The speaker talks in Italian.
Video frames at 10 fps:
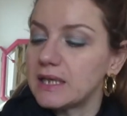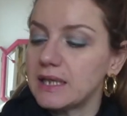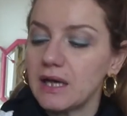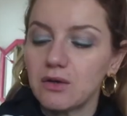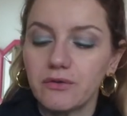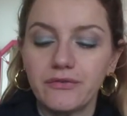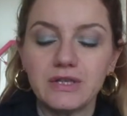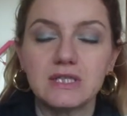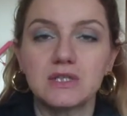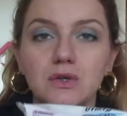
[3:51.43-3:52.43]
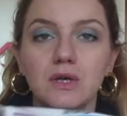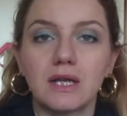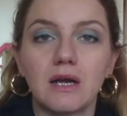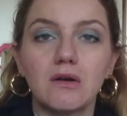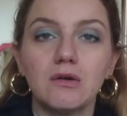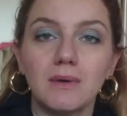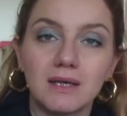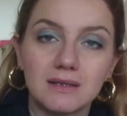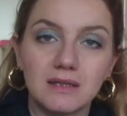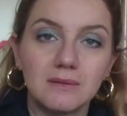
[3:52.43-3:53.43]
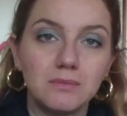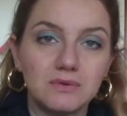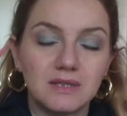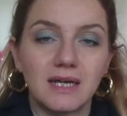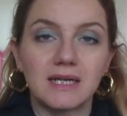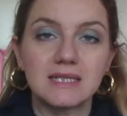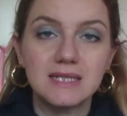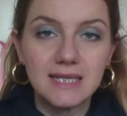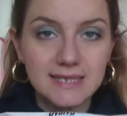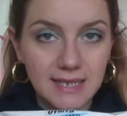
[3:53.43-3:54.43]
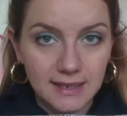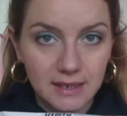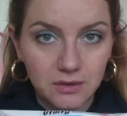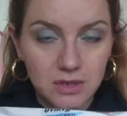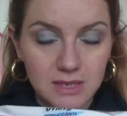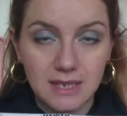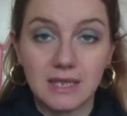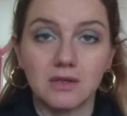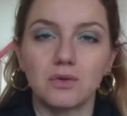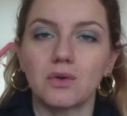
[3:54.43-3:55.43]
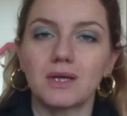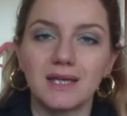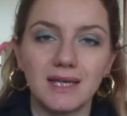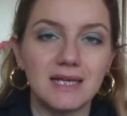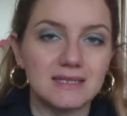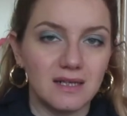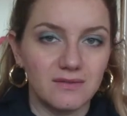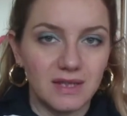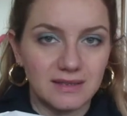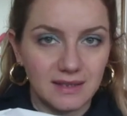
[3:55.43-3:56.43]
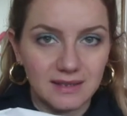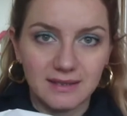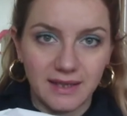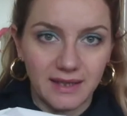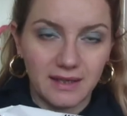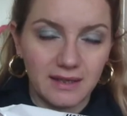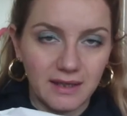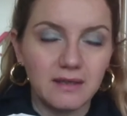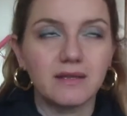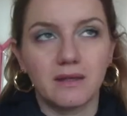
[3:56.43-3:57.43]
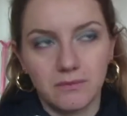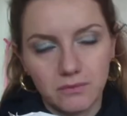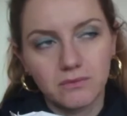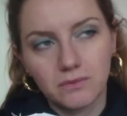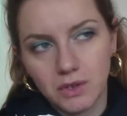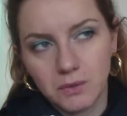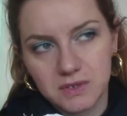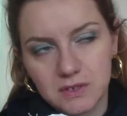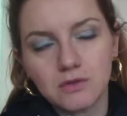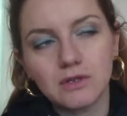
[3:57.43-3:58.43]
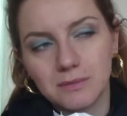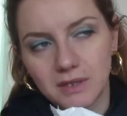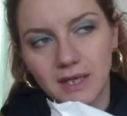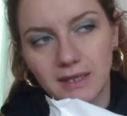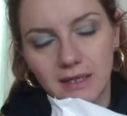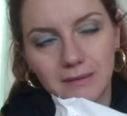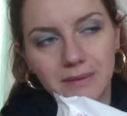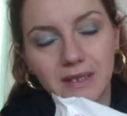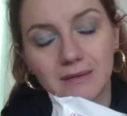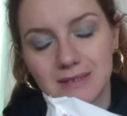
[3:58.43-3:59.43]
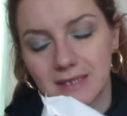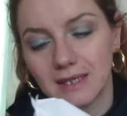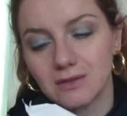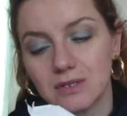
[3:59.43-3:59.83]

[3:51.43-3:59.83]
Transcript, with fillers: la confezione raccomanda di buttare sia il sacchetto esterno che le salviette interne di questa seconda potrei anche capire il sacchetto